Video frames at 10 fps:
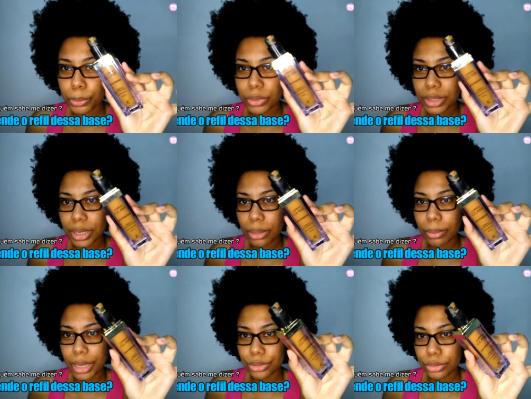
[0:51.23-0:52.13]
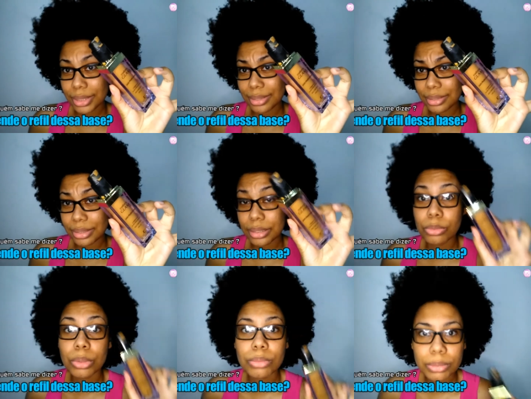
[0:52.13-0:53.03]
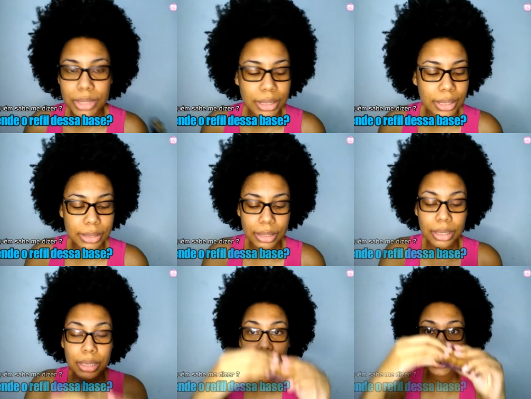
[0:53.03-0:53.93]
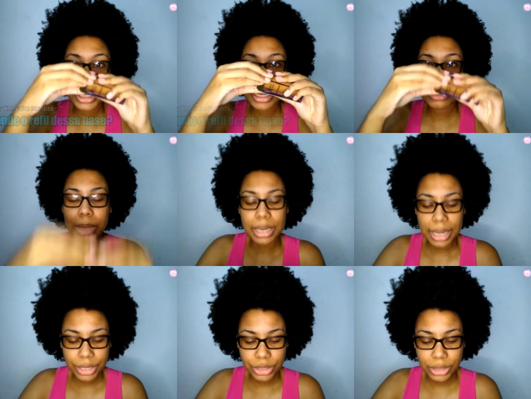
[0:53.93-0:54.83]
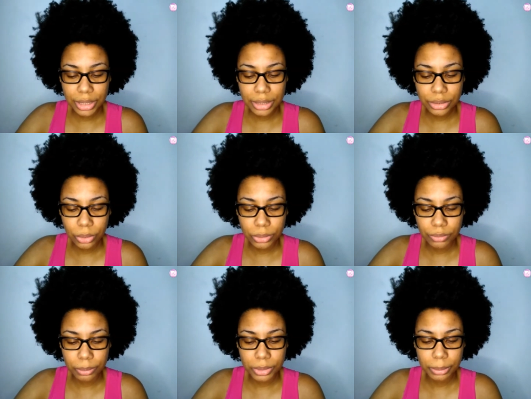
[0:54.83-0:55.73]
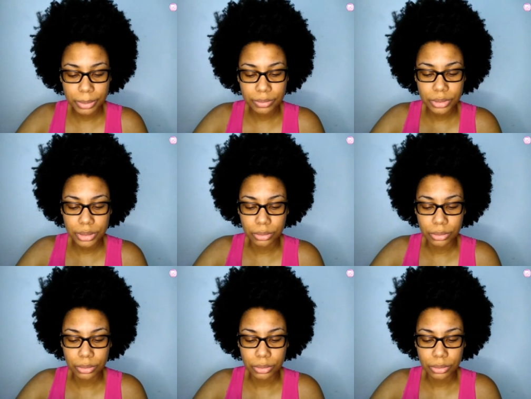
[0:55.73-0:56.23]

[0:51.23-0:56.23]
Porque eu acho que sim, eu não tenho certeza, já que a embalagem ela solta, vou mostrar pra você,